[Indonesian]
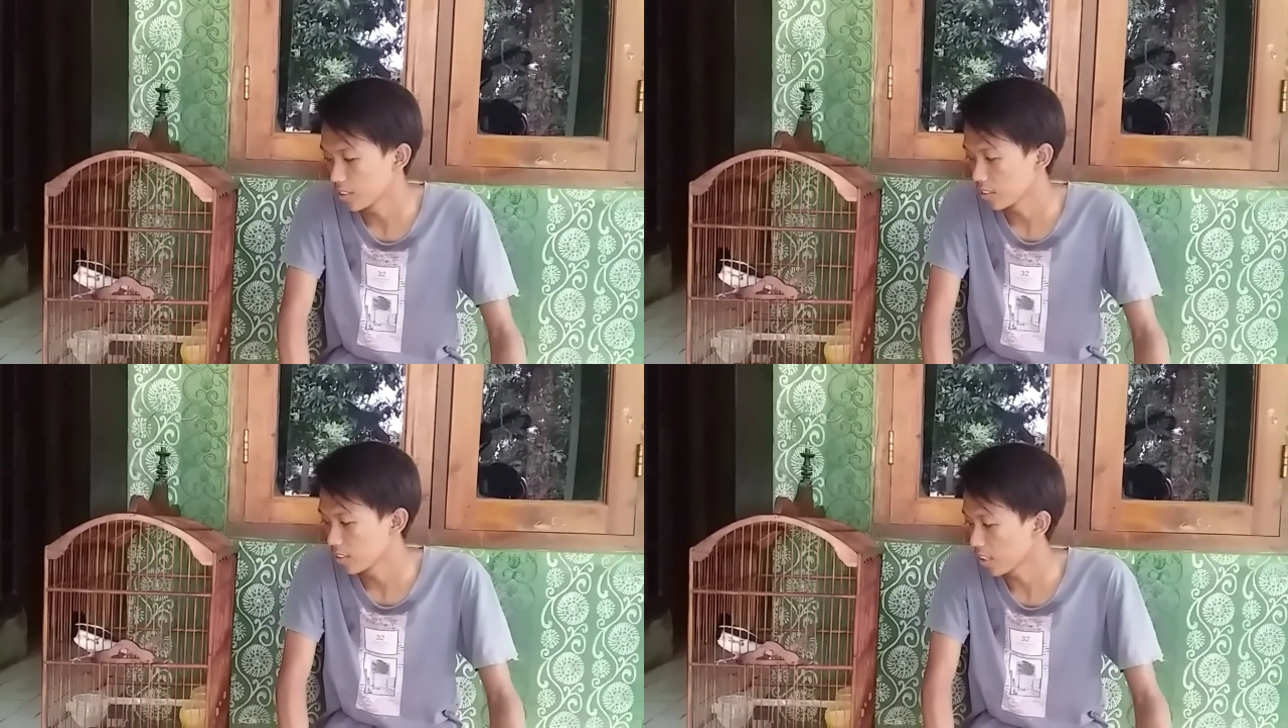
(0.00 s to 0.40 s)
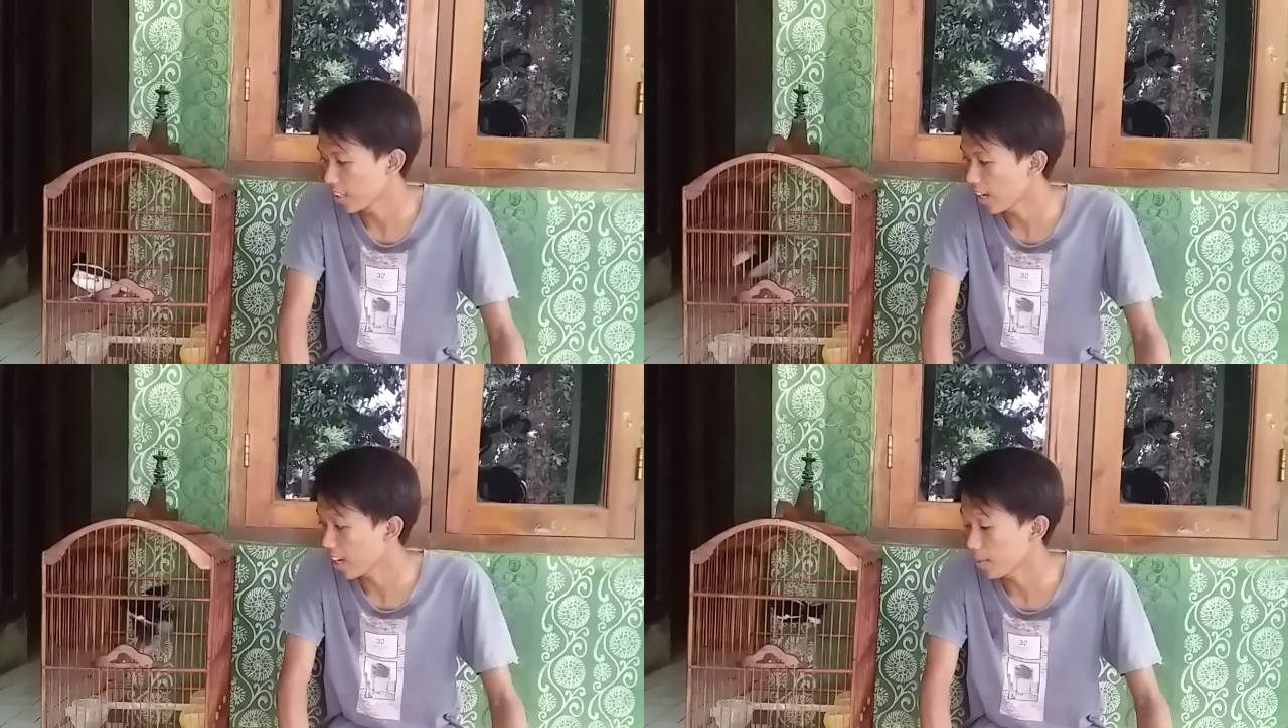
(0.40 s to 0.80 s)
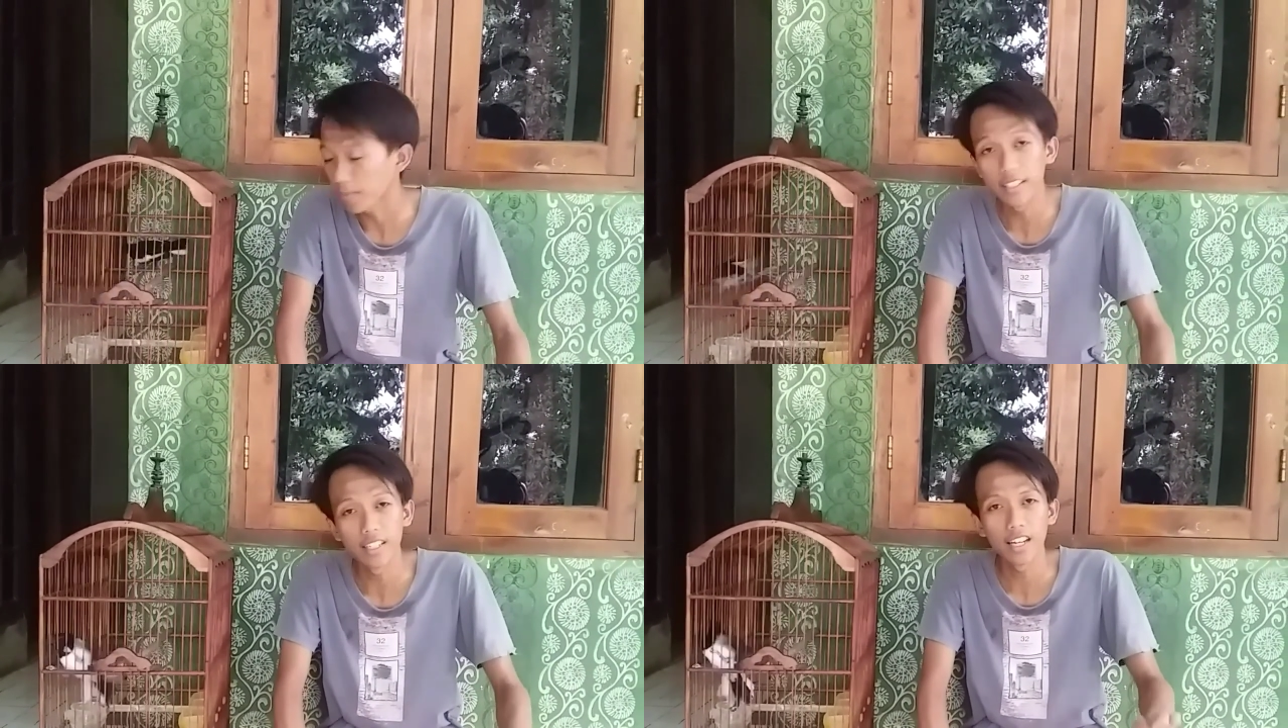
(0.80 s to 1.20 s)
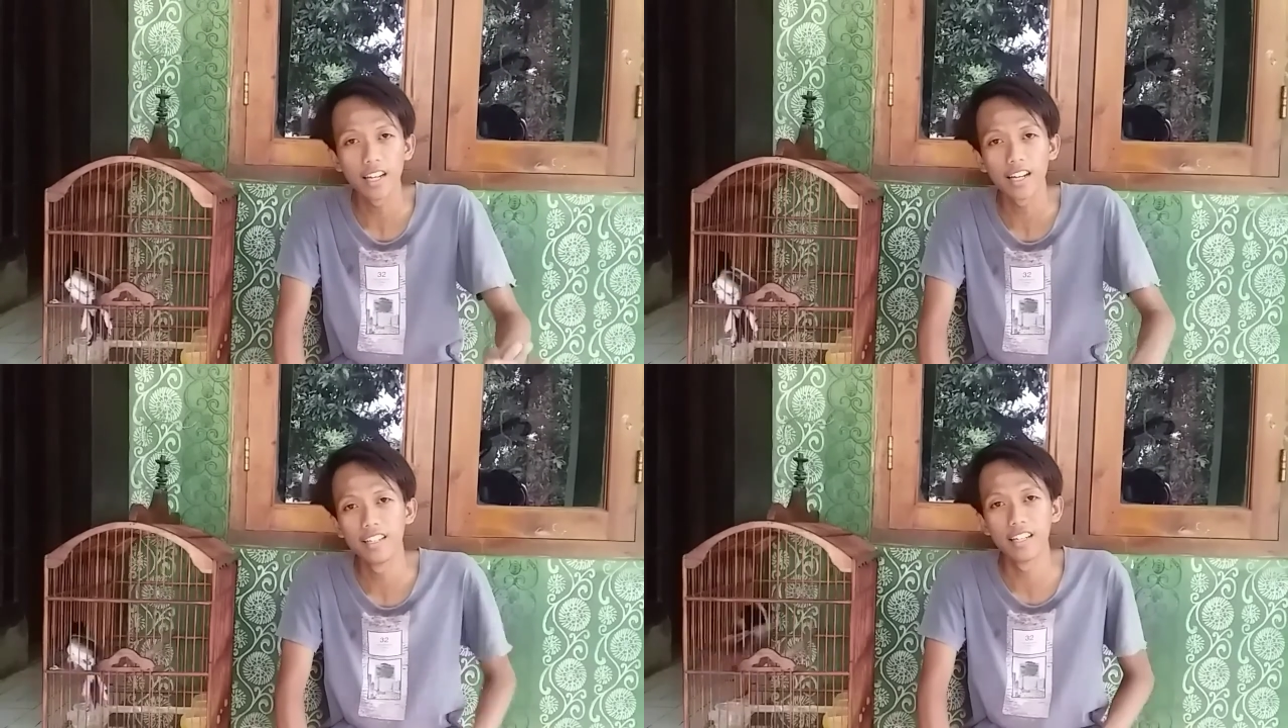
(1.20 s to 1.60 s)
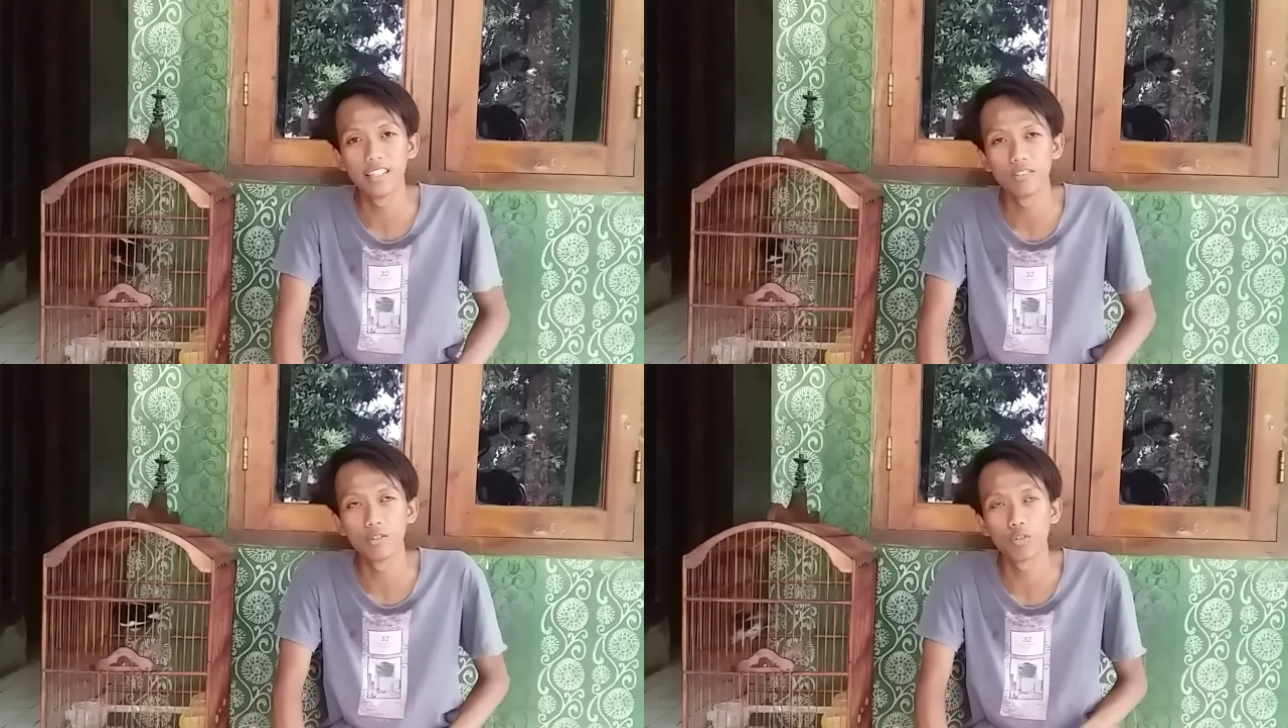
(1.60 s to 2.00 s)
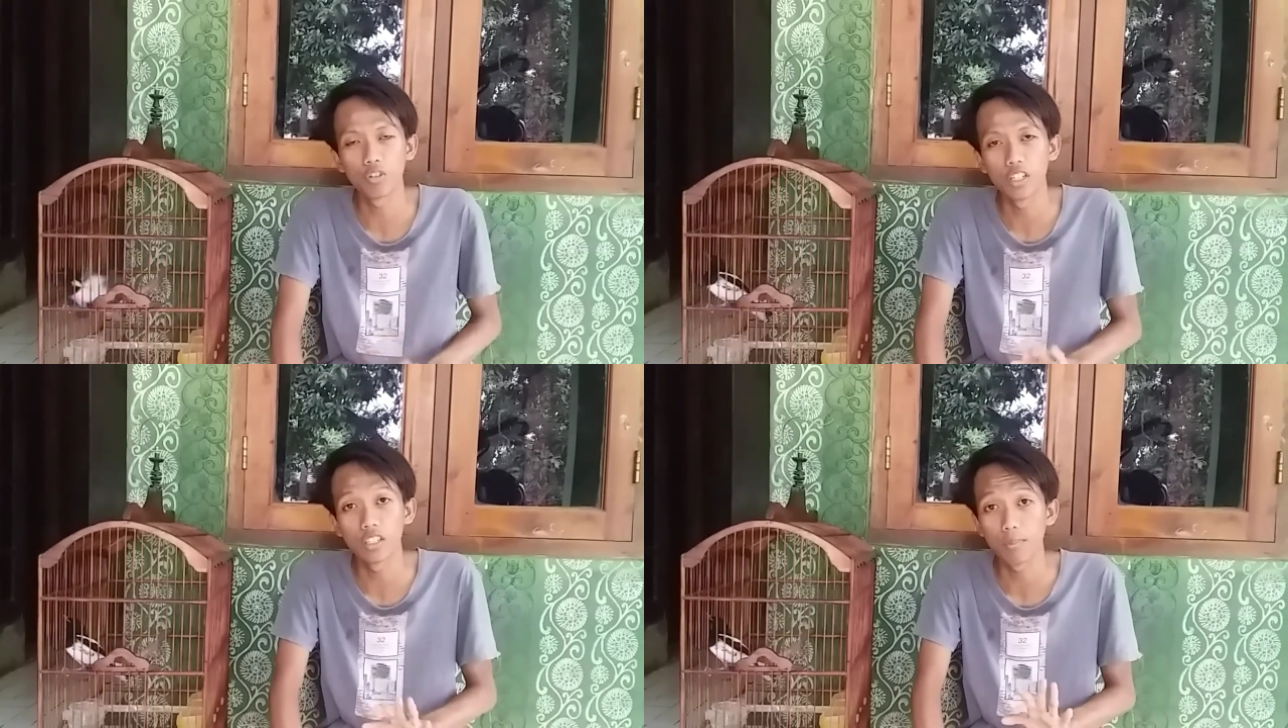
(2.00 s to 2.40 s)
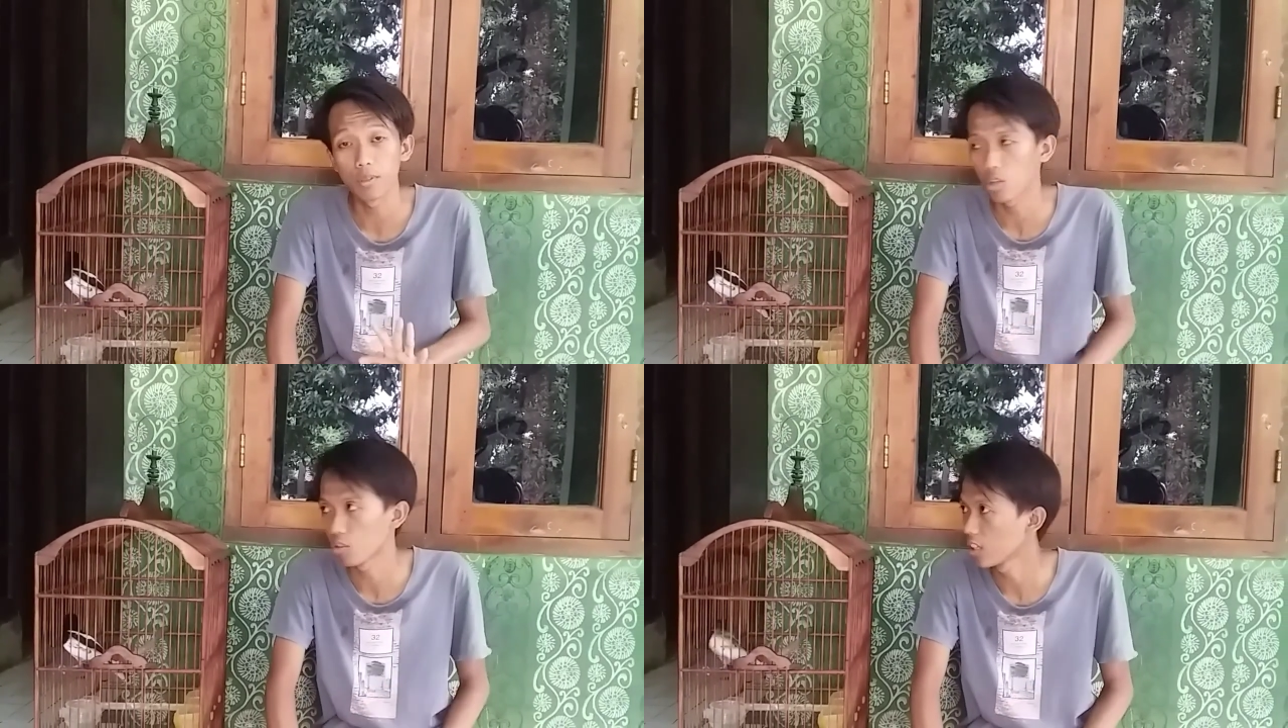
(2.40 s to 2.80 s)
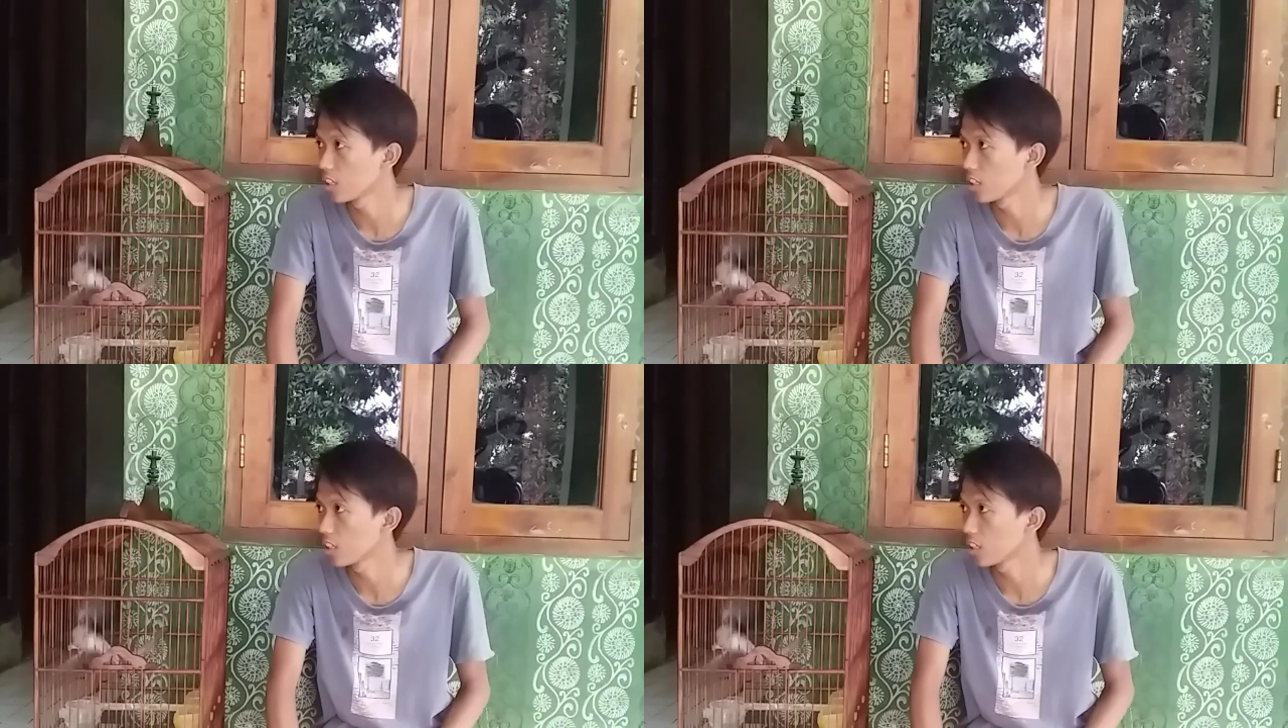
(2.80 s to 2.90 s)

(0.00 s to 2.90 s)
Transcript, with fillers: saya harapkan jangan jangan untuk di terapi sauna